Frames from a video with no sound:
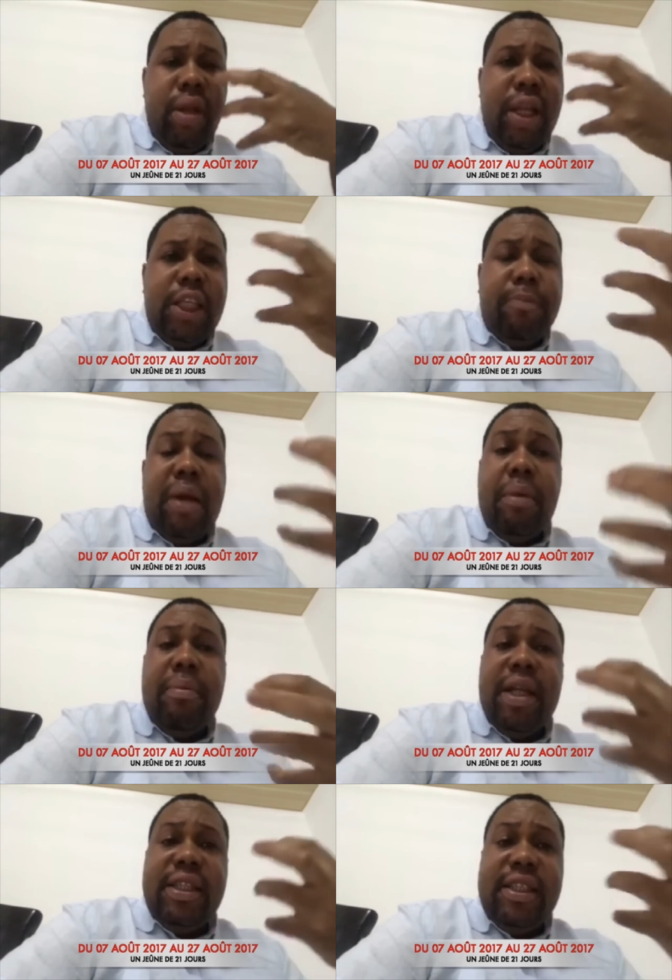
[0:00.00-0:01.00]
n'est-ce pas, même
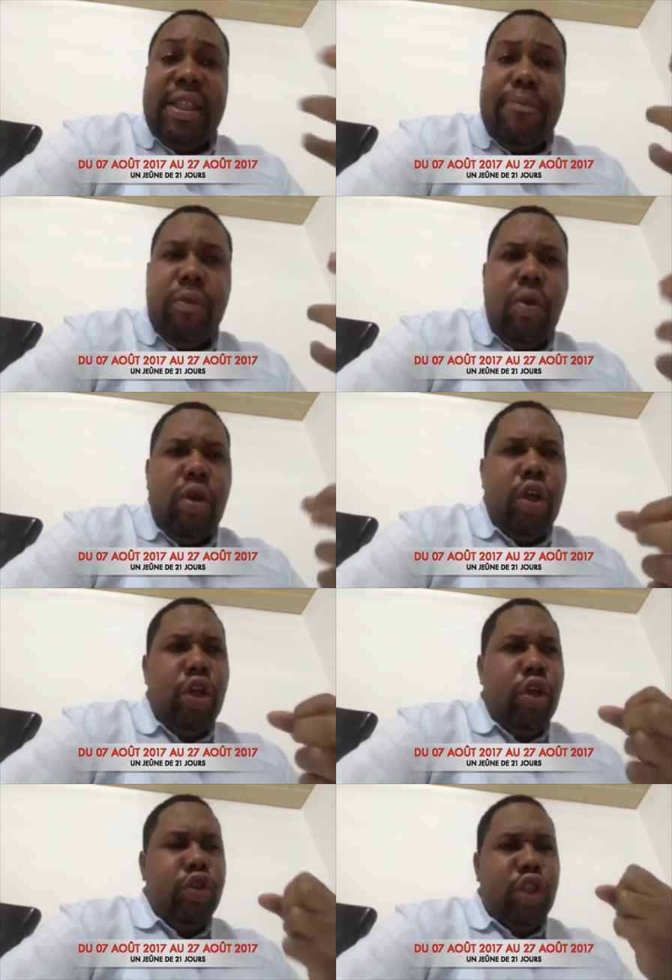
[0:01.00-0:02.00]
les disciples
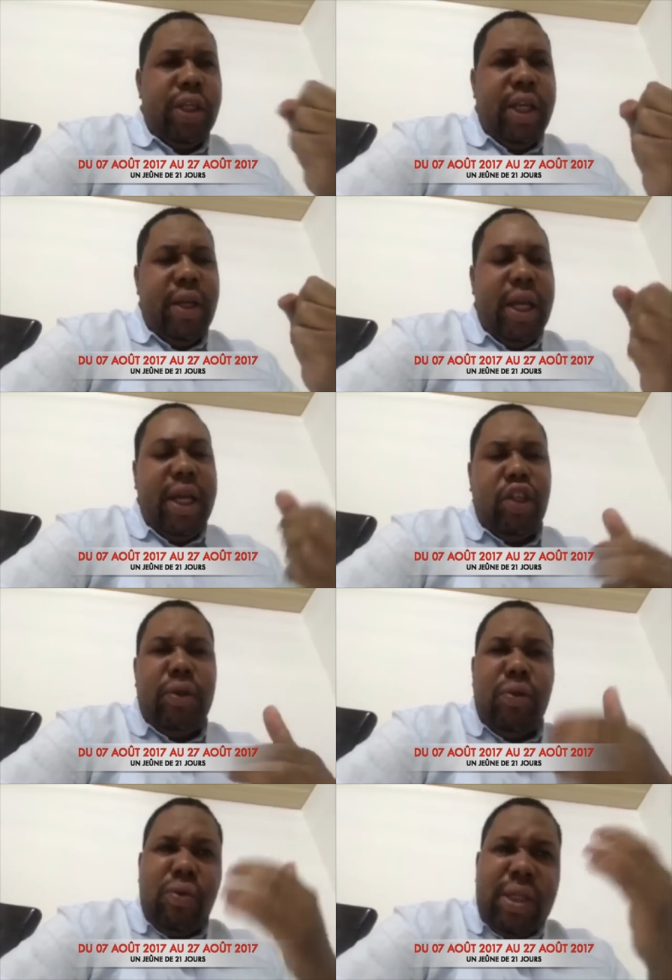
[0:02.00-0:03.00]
ont jeûné. Et
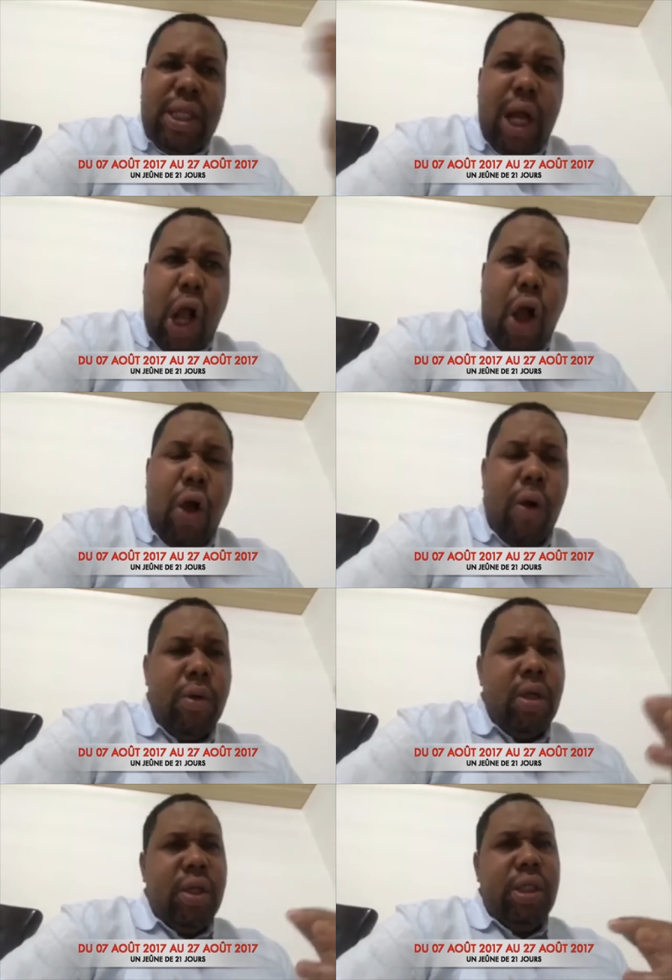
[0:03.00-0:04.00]
Jésus nous dit encore,
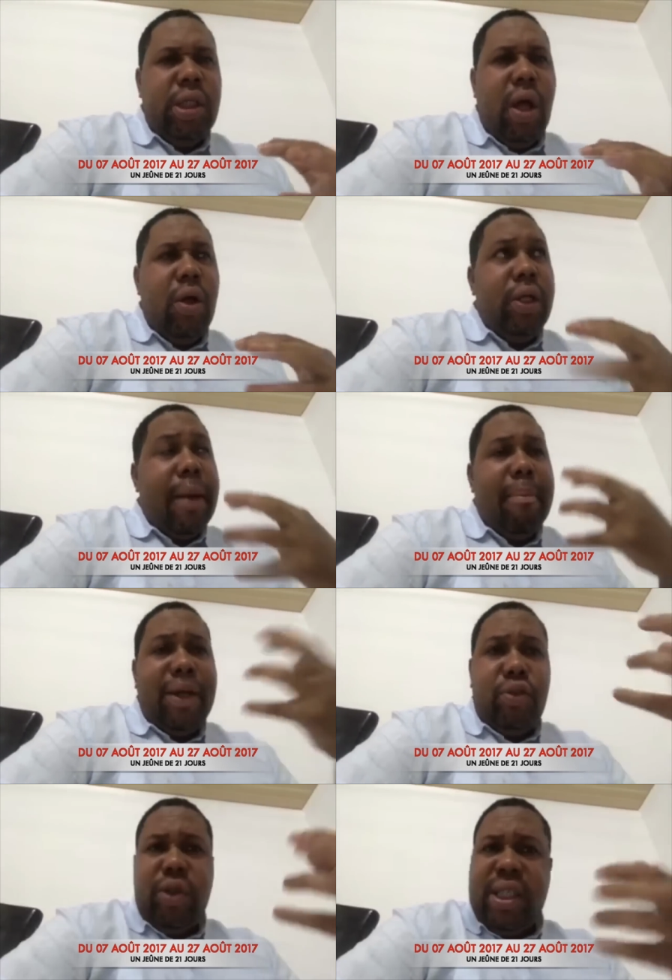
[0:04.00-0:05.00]
dans, dans
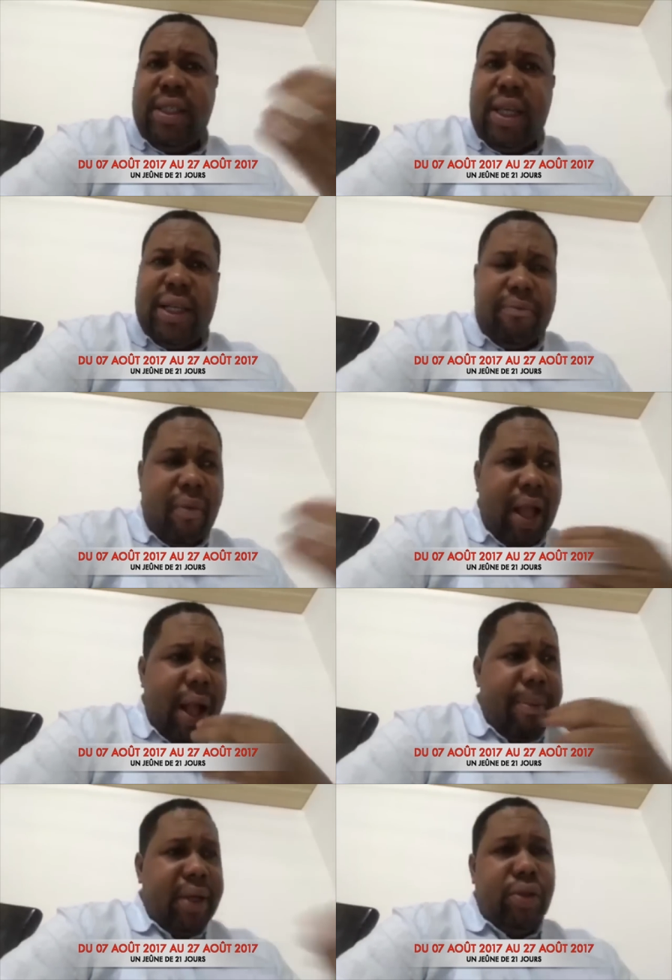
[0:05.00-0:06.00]
Matthieu 17,
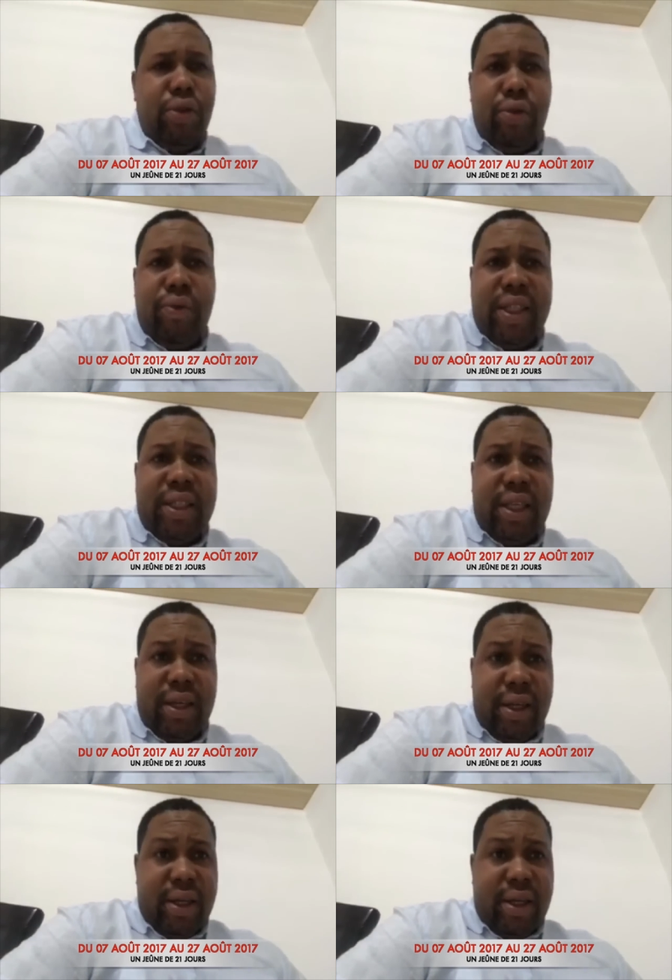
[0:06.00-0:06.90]
à partir du verset